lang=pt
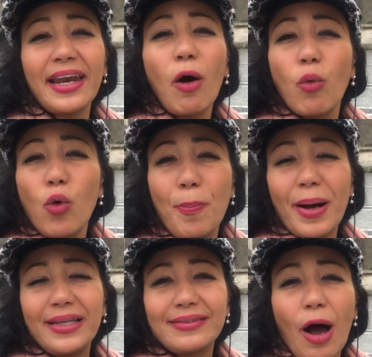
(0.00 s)
tá na
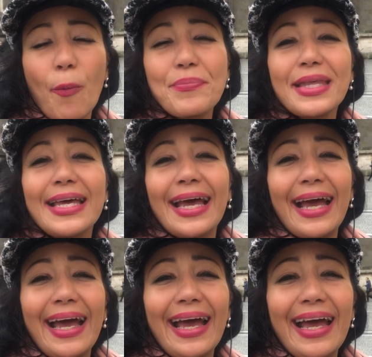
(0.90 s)
UPA e tal.
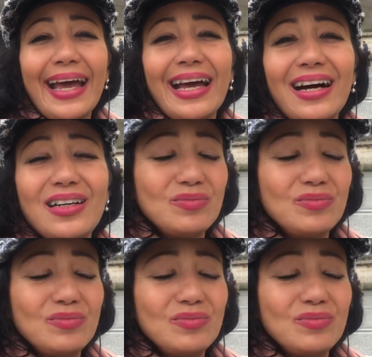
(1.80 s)
É,